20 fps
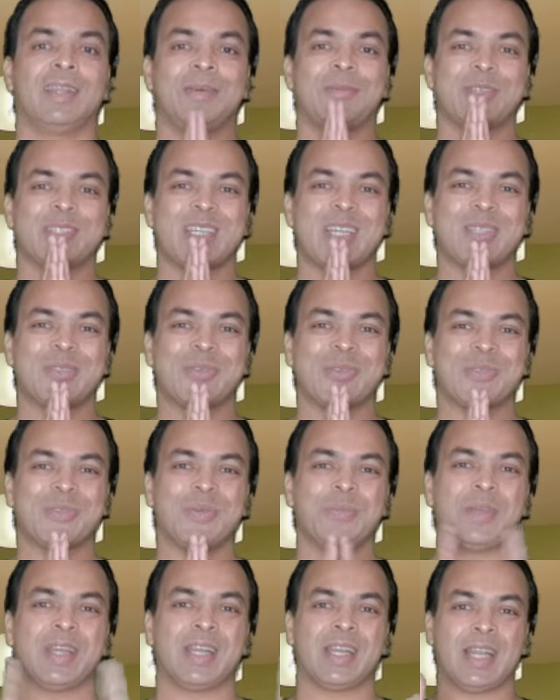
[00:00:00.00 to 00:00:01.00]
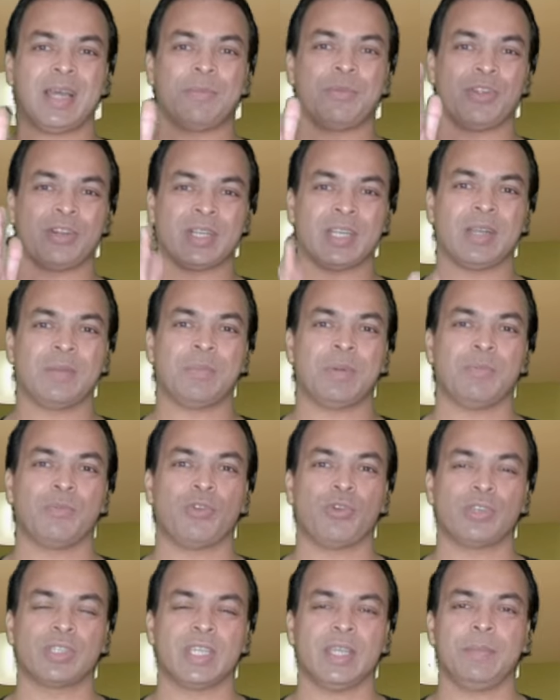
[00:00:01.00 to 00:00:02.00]
नमस्कार दोस्तों मेरा नाम डॉक्टर अनुपम
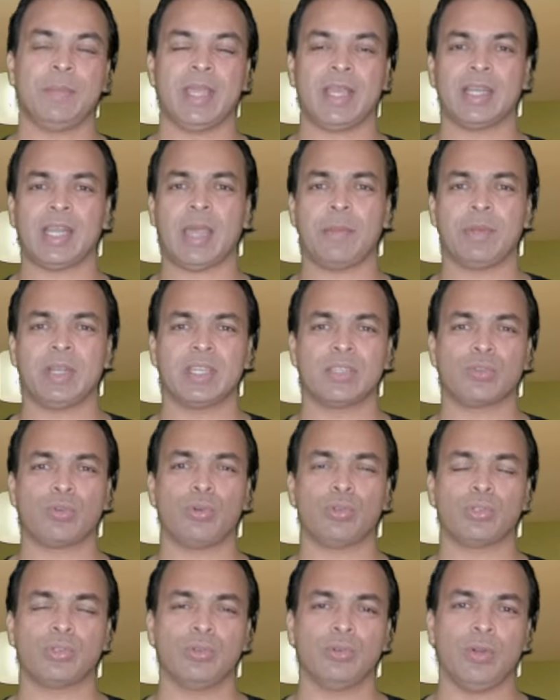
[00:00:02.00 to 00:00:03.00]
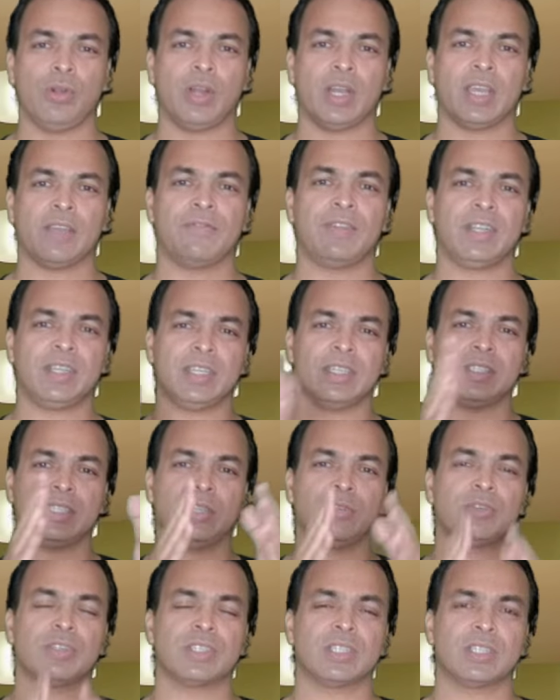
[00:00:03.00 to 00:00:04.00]
घोष है मैं एक डायबिटीज कोच हूं और एक फिटनेस
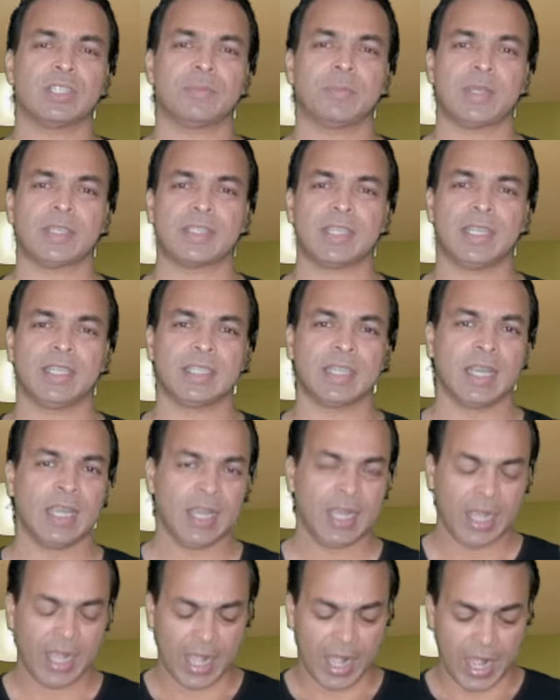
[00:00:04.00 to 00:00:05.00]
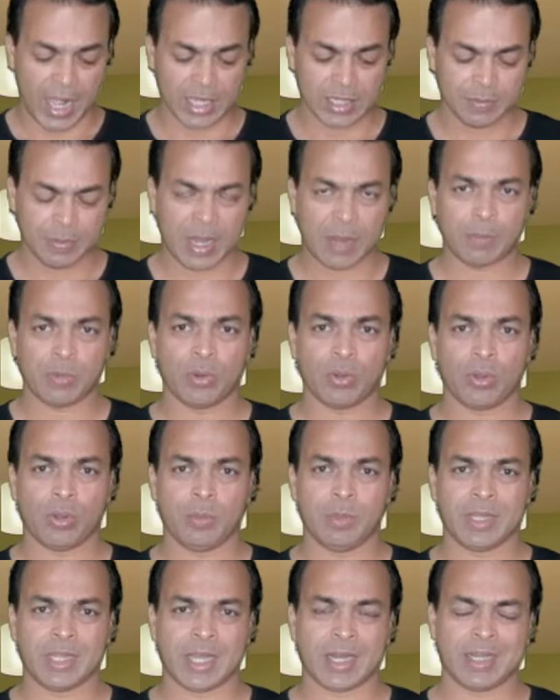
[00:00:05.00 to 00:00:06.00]
न्यूट्रिशन स्पेशलिस्ट आज मैं आप लोग को
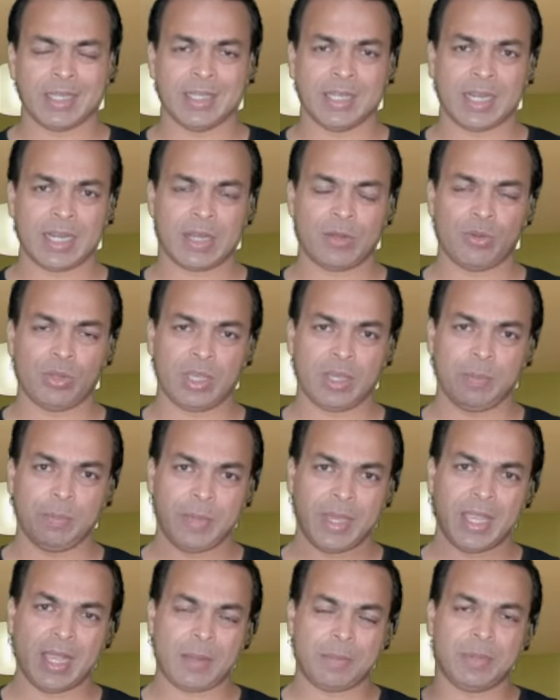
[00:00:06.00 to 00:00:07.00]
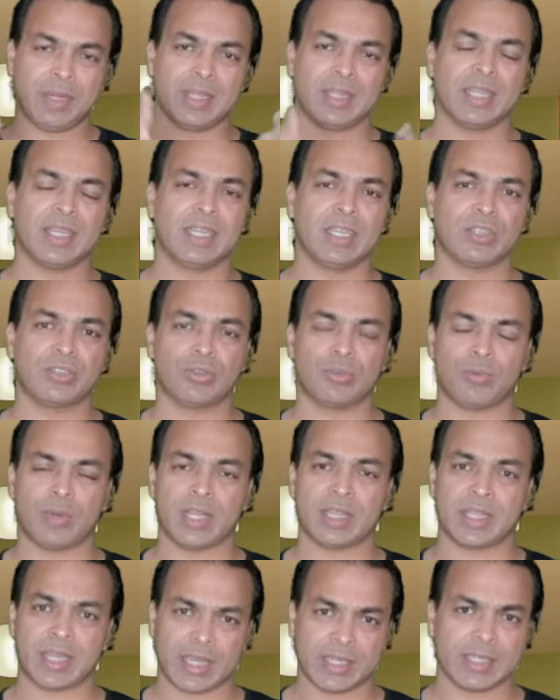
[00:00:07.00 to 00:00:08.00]
बताने जा रहा हूँ कि मैं अपनी दिन की
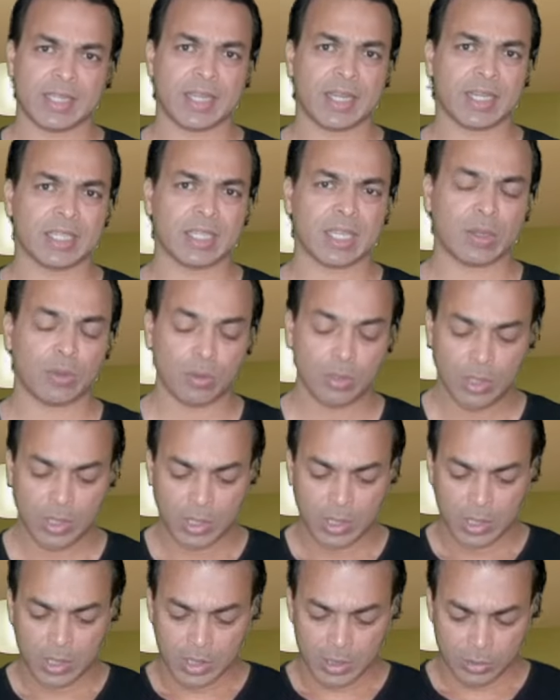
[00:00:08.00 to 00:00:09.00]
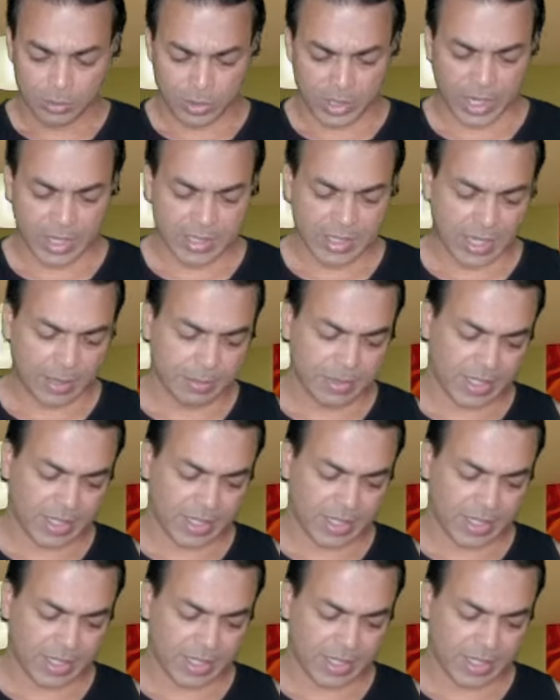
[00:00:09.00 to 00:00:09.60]
शुरुआत कैसे करता हूँ तो गाइज आप